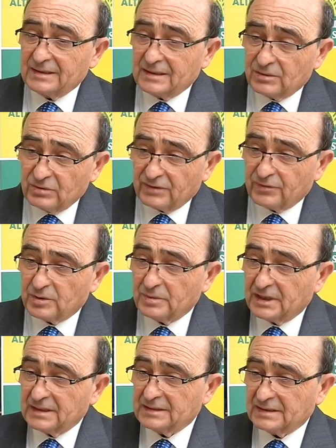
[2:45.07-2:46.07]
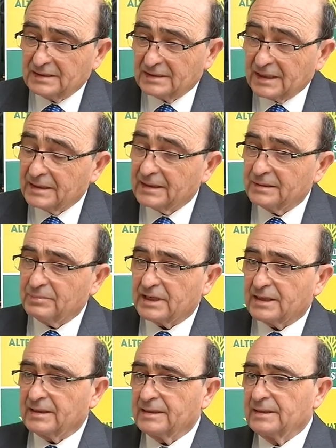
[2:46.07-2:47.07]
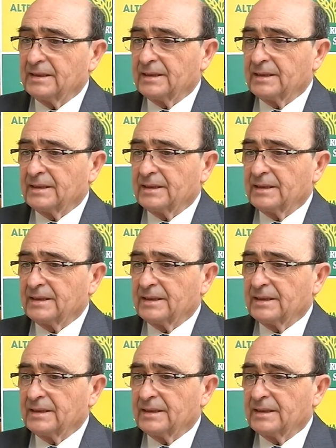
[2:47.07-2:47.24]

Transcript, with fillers: que de alguna forma se integren para